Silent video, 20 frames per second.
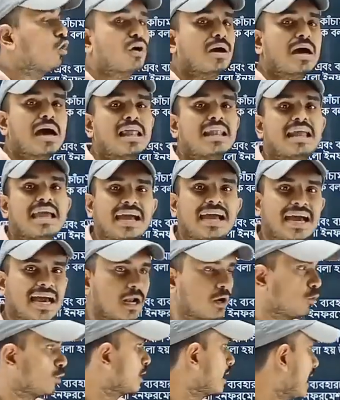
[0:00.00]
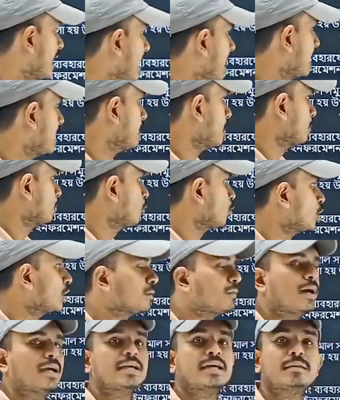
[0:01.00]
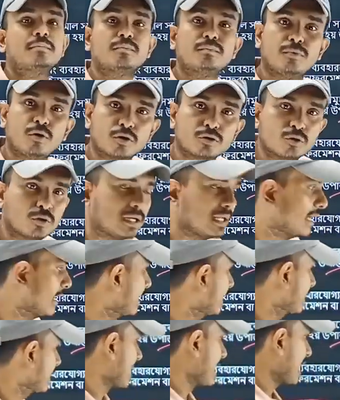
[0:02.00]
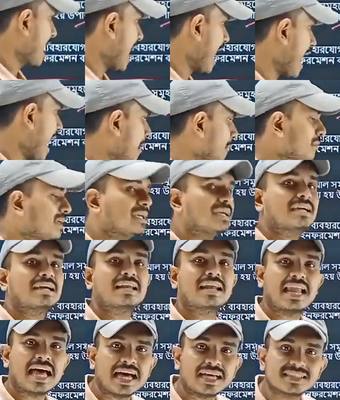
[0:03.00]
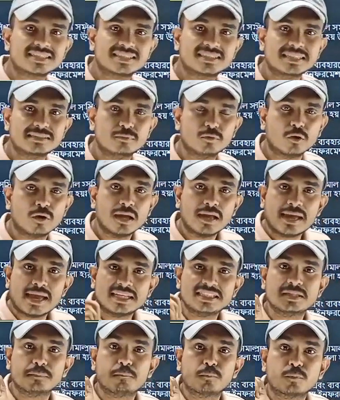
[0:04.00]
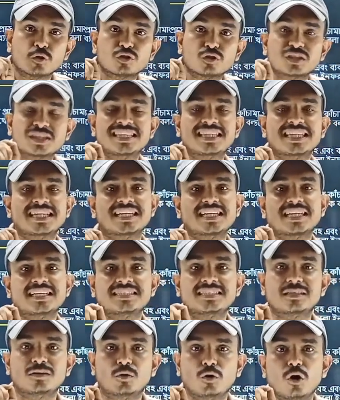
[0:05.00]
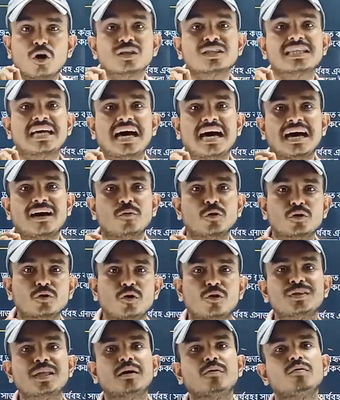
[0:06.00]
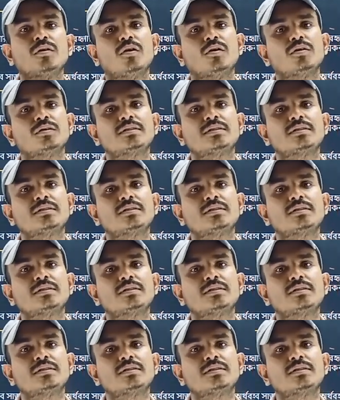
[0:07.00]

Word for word: সকাল এগারোটা বনি ভাইয়ের বদলে আমি ক্লাস নিব এই যে প্রত্যেকটা যে কথা ওই কথাগুলো